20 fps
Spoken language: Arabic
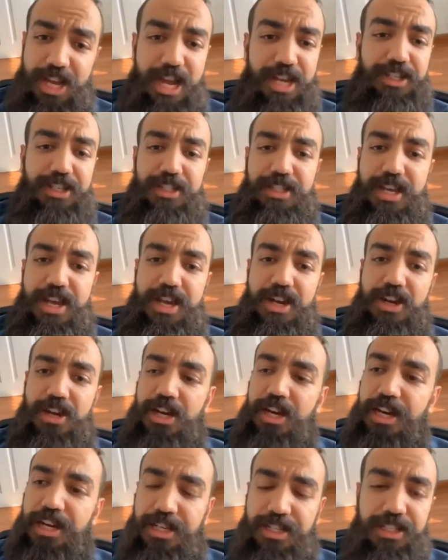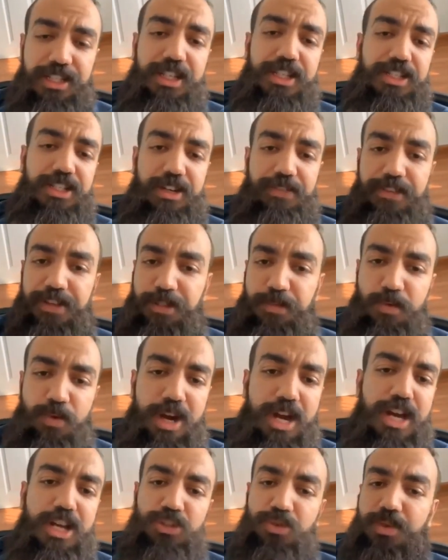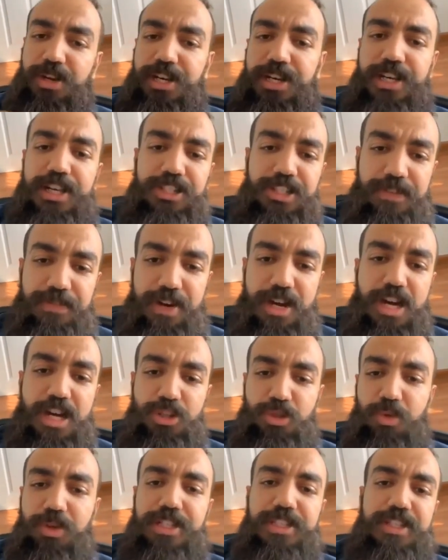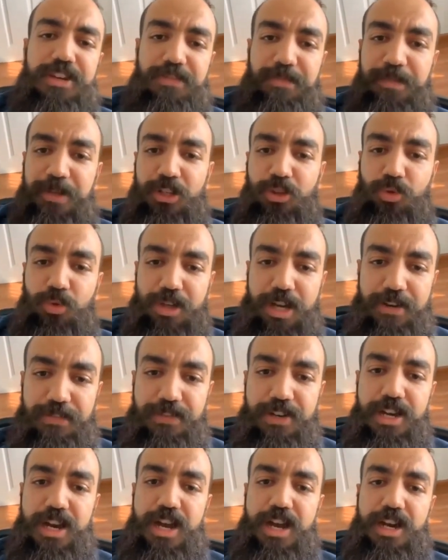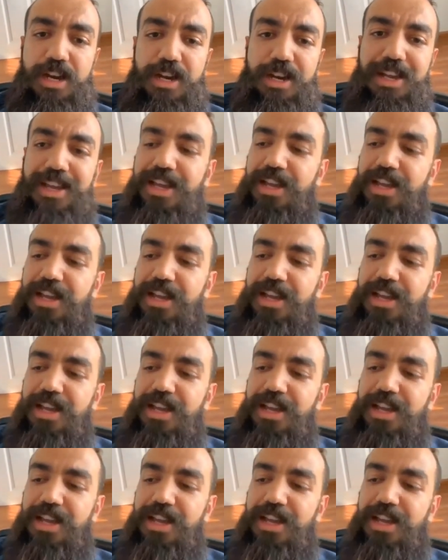حاجه سهله راه كنت كدير فيسبوك ادز ولا نيتيف آز وكتصرف 100 دولار في النهار